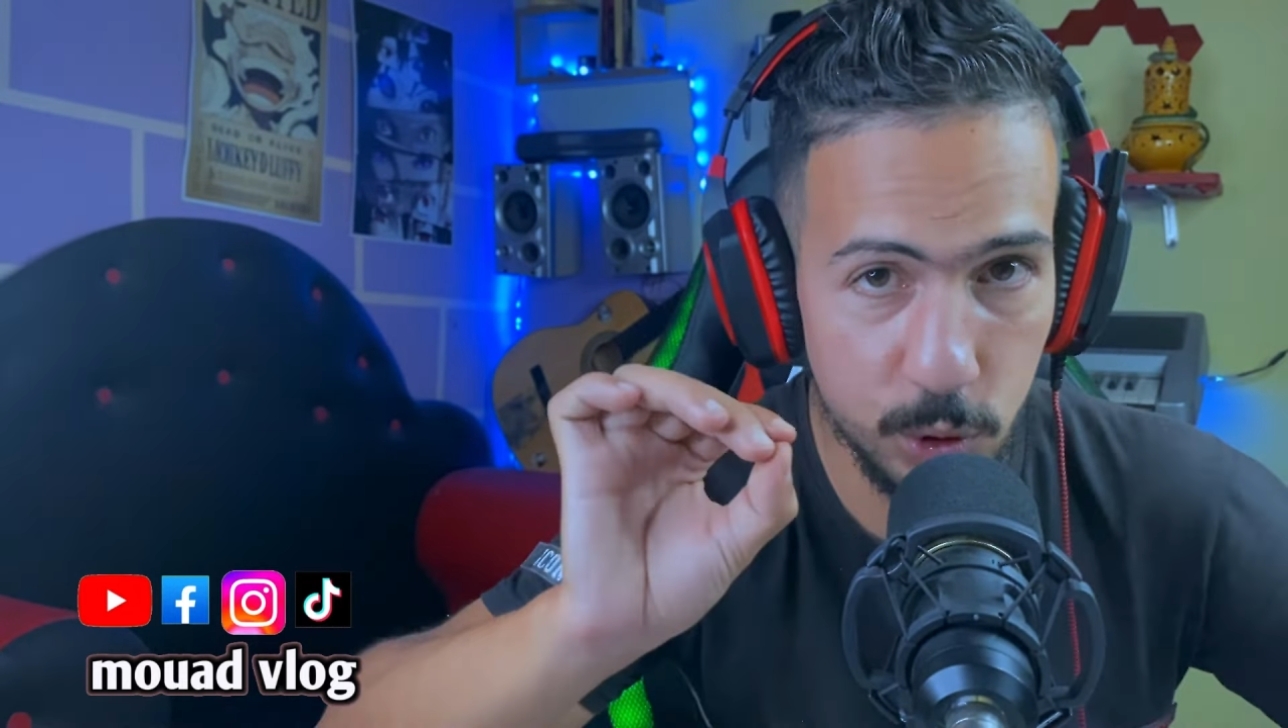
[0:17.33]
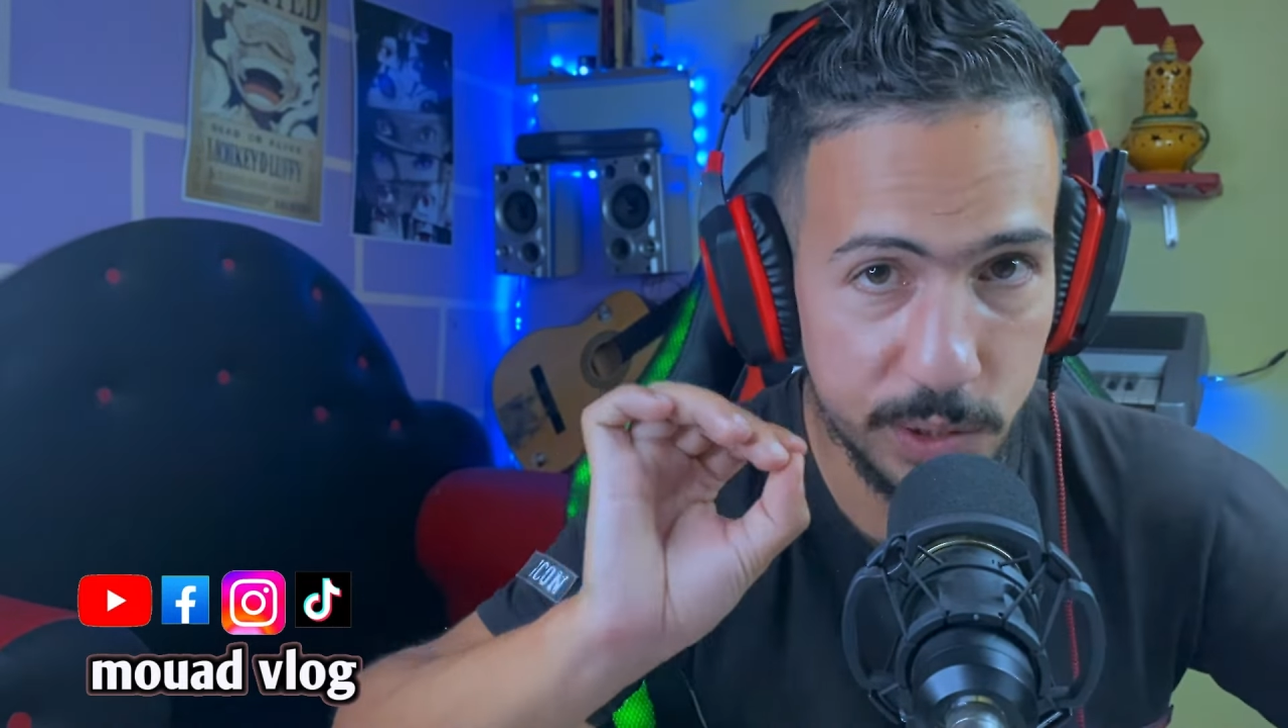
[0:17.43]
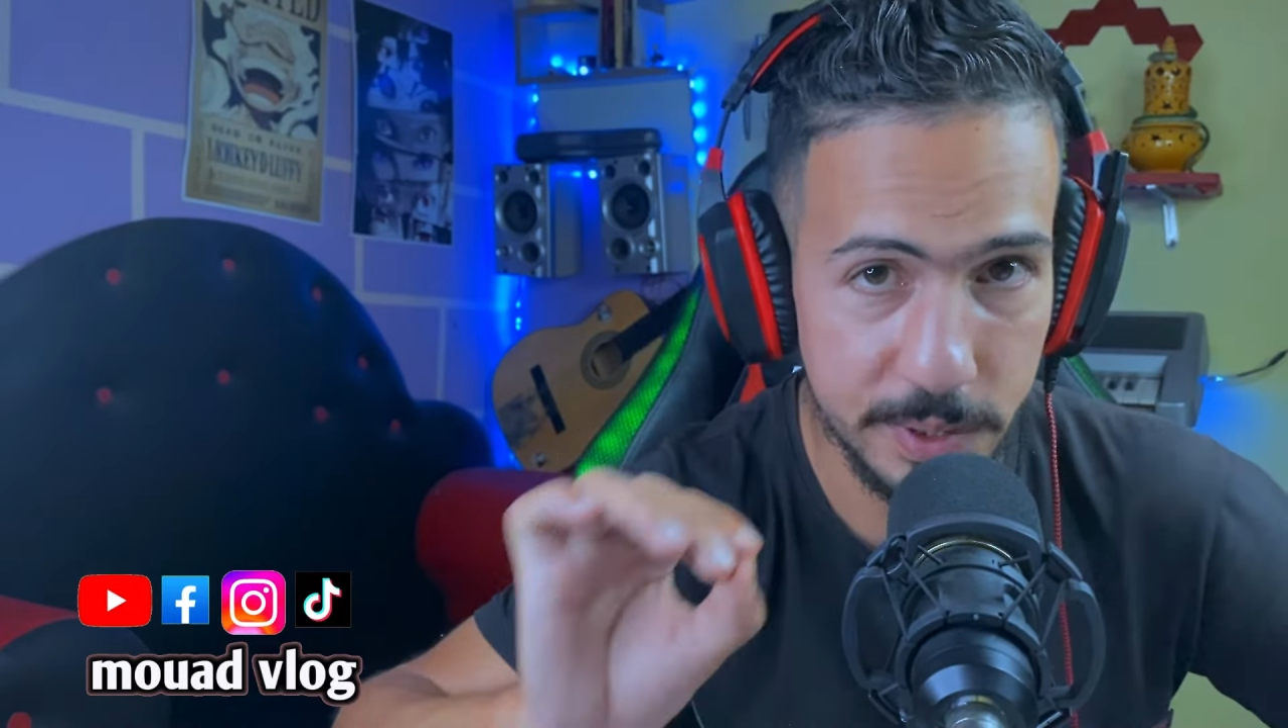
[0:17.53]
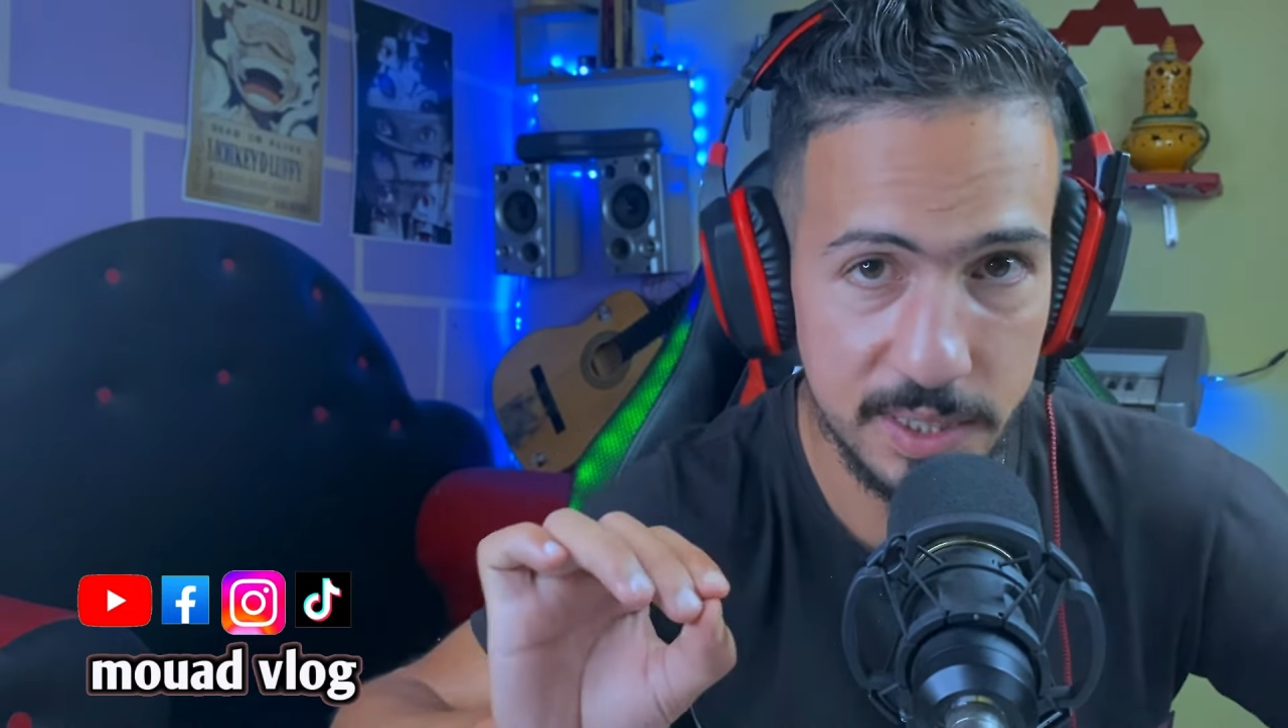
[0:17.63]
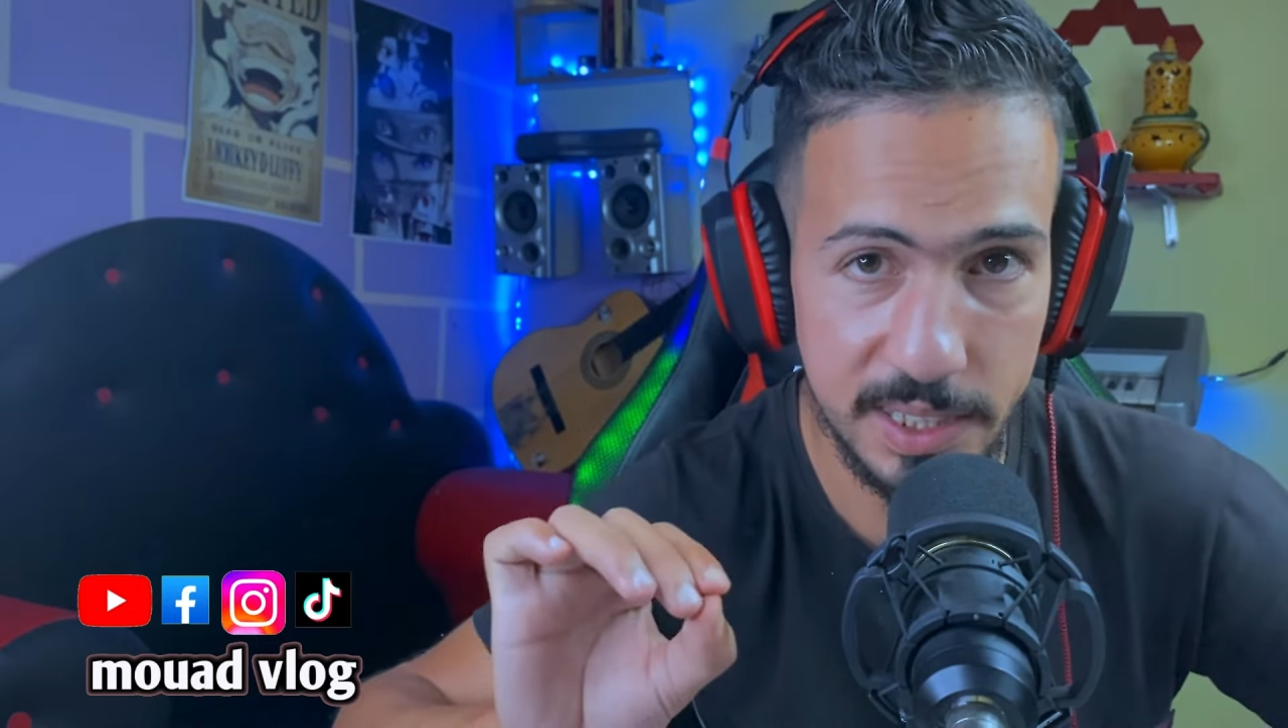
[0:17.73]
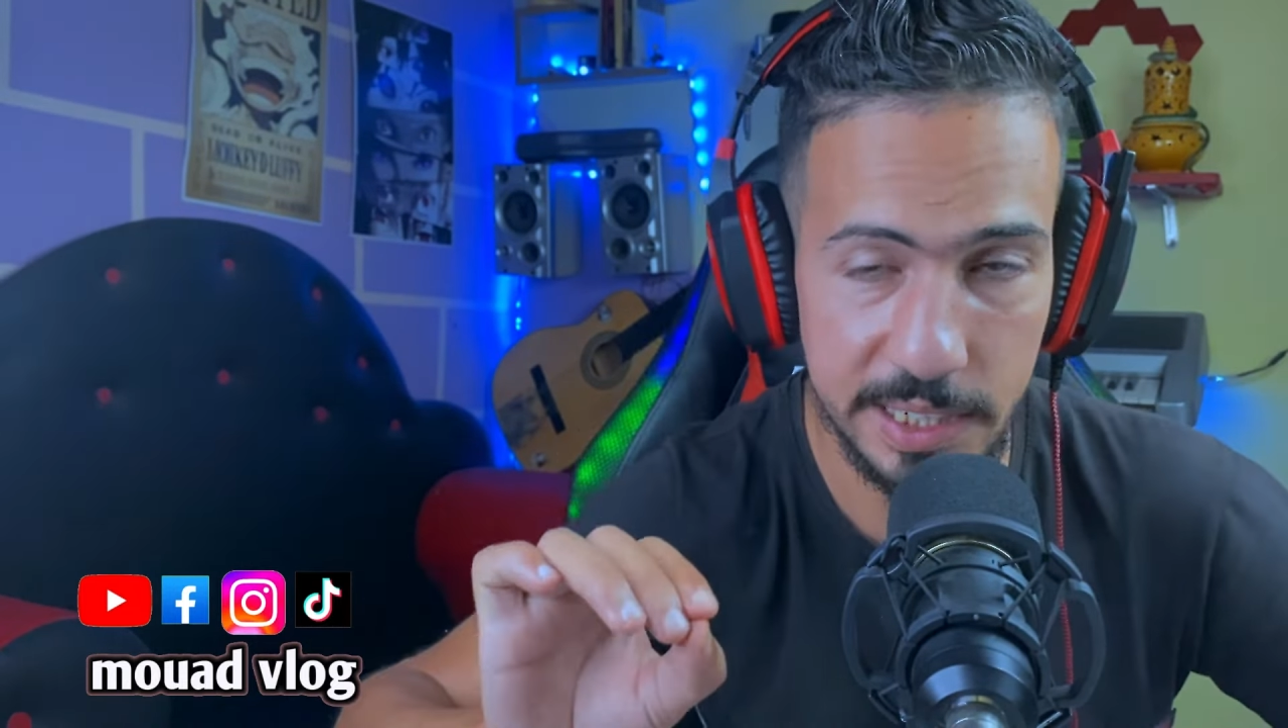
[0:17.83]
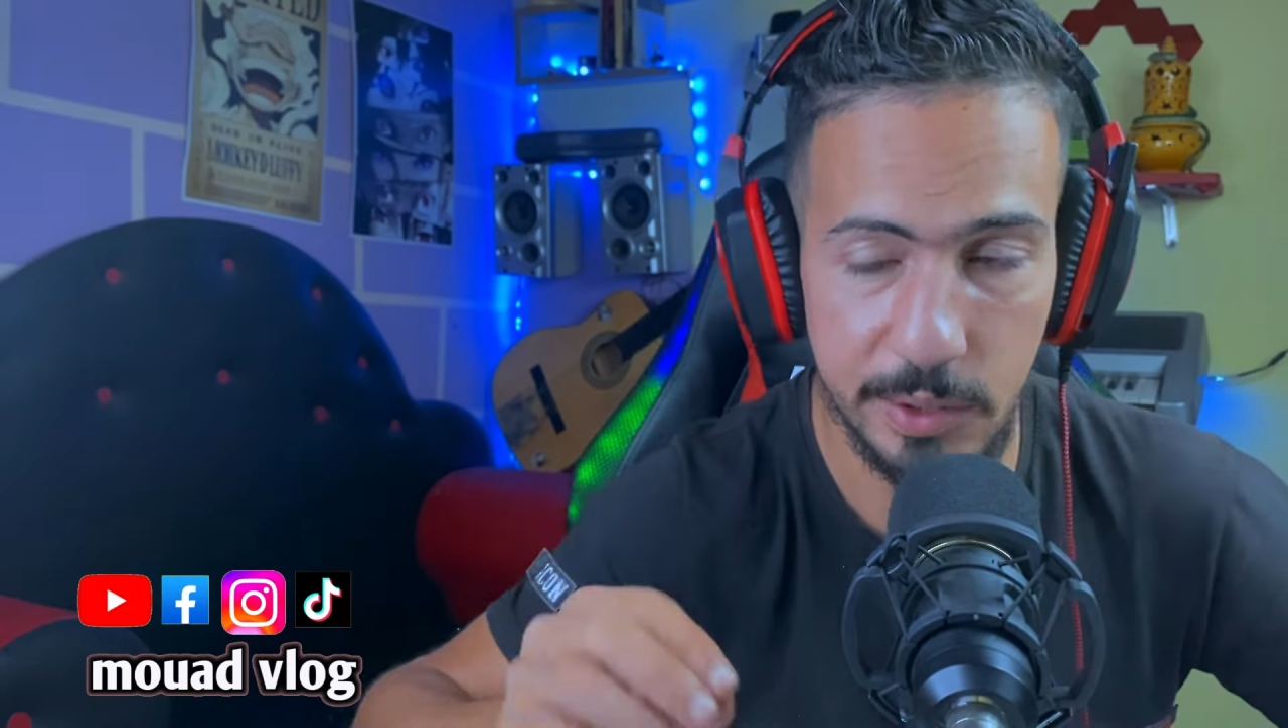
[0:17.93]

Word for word: 8 سنين